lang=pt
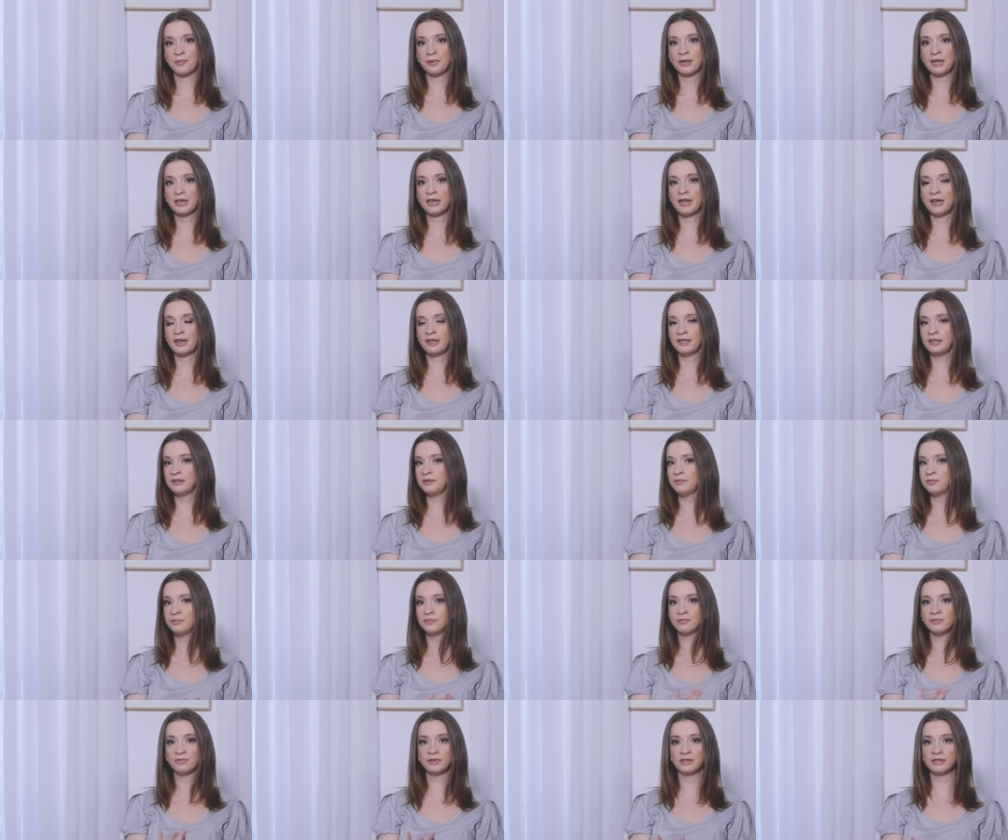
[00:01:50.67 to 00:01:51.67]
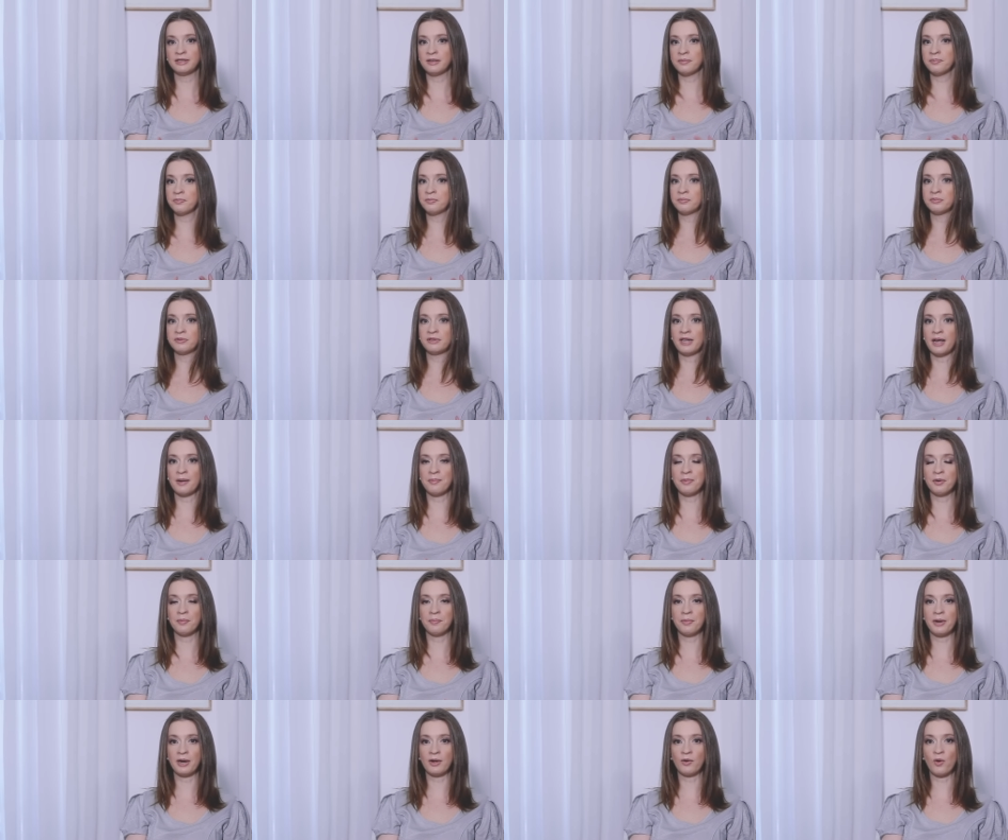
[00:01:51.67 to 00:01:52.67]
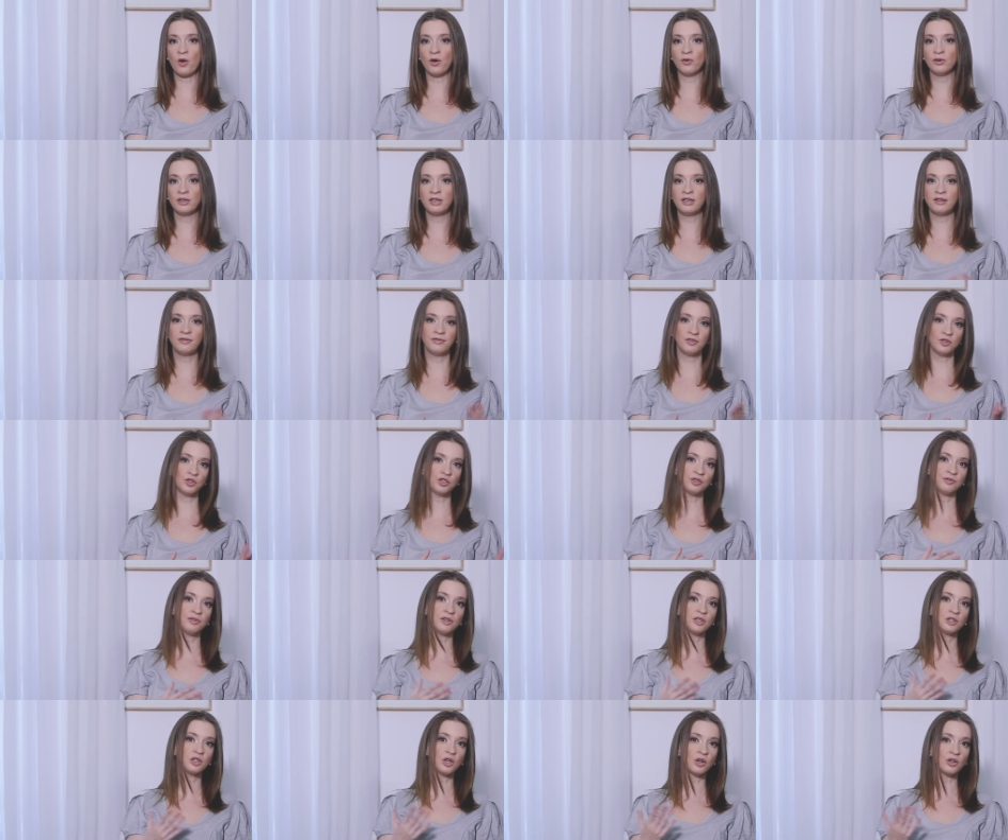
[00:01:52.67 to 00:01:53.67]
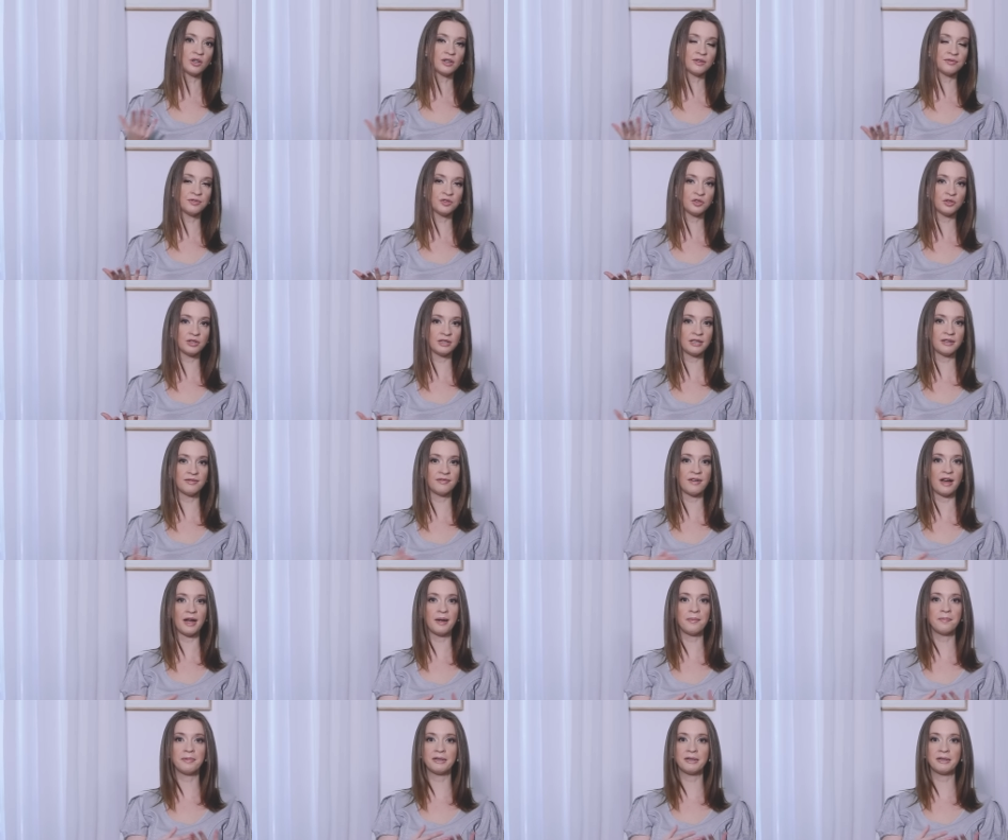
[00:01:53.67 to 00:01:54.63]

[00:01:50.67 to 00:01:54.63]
porque daí você sabe para qual nível de fotógrafos você vai,